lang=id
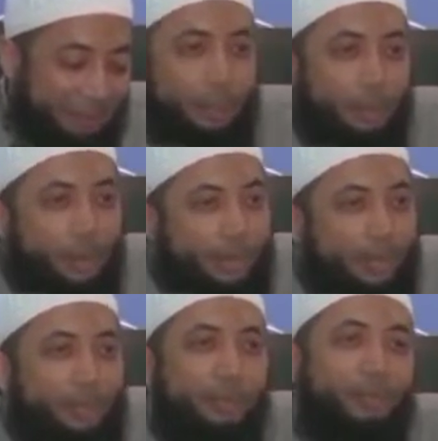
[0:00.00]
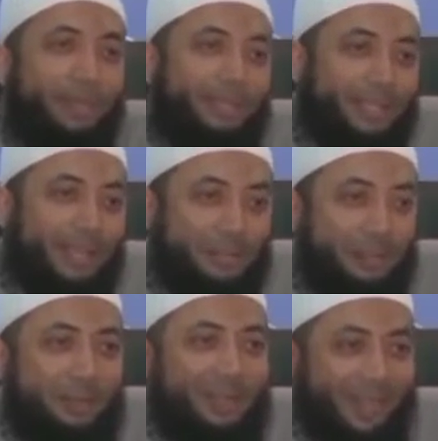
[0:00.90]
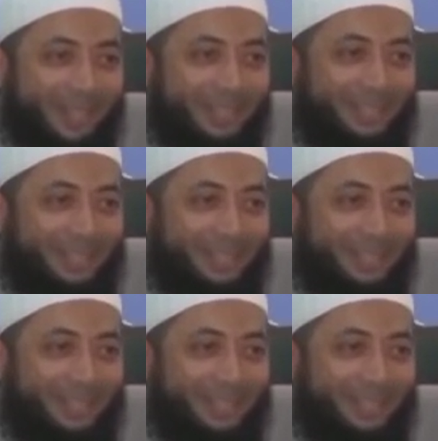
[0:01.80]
Tapi kalau yang kedua mungkin senang suaminya